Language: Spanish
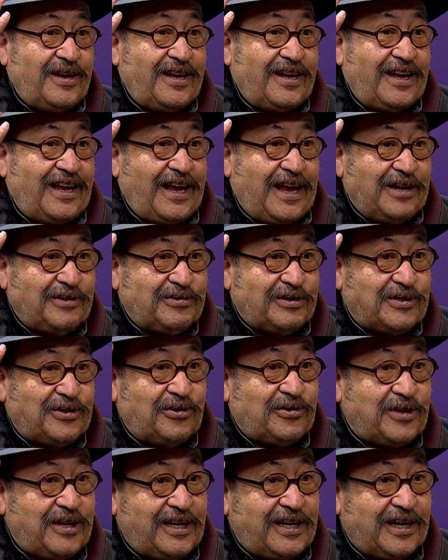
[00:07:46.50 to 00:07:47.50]
Eso es lo
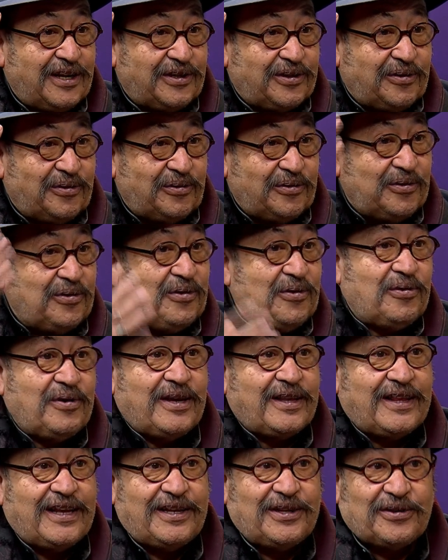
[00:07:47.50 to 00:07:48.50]
directo, no
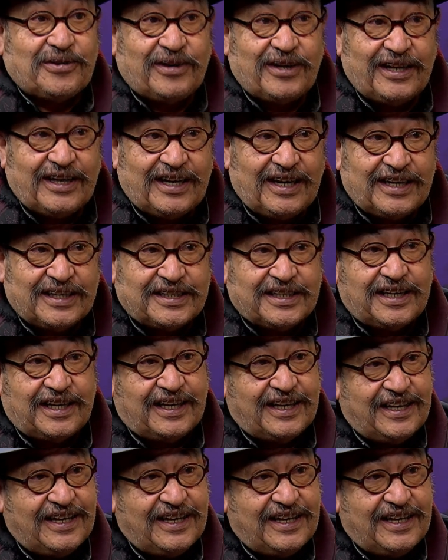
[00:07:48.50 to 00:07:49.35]
es dentro de la iglesia.